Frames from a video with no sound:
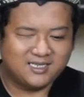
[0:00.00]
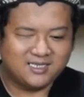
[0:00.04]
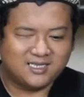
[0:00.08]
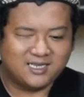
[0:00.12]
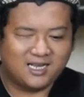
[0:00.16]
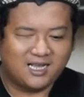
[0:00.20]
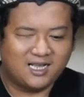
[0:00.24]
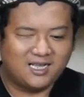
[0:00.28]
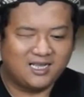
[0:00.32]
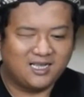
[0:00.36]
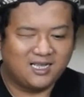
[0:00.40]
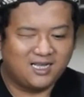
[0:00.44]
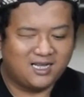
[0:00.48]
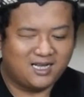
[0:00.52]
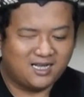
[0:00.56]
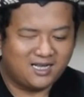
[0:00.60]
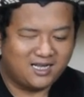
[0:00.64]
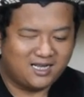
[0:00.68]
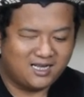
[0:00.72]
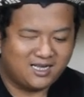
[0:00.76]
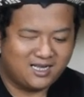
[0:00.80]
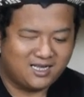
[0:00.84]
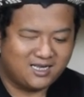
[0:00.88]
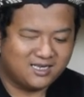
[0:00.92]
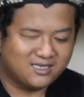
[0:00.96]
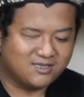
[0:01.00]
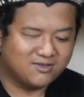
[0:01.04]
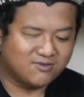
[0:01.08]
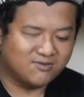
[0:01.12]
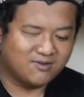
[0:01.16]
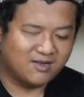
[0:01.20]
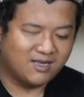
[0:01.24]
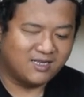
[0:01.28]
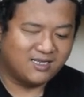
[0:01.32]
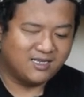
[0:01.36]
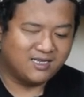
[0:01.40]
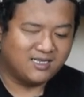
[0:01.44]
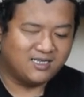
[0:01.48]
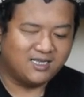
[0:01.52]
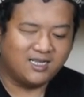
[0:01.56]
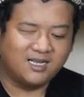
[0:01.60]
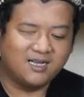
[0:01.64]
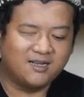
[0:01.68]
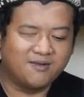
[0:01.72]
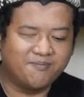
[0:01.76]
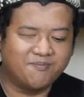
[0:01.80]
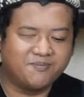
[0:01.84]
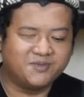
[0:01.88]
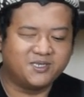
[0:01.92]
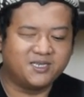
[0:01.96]
saya sukanya
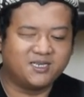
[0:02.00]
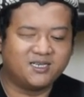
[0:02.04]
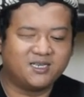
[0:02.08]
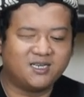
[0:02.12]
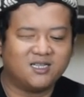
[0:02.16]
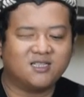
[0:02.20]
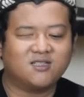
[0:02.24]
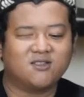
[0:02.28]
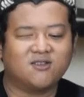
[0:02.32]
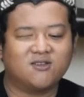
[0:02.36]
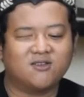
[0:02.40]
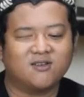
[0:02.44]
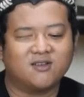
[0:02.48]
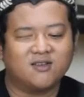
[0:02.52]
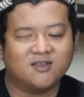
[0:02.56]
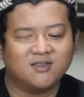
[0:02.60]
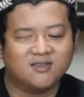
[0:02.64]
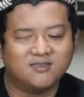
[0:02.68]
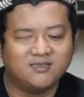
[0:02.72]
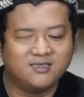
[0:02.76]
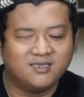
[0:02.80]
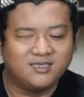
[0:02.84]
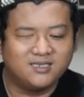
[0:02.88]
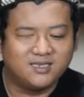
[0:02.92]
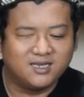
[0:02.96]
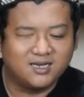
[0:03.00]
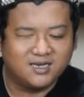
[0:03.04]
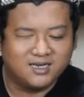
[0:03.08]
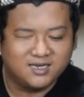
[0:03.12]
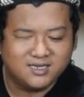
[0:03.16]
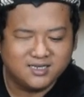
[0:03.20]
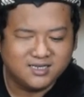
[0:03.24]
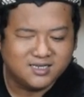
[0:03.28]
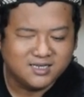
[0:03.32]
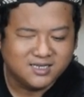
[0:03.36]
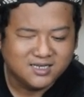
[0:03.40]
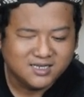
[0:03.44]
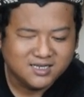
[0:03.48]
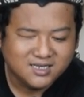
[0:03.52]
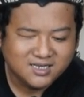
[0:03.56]
yang berdatar Injani.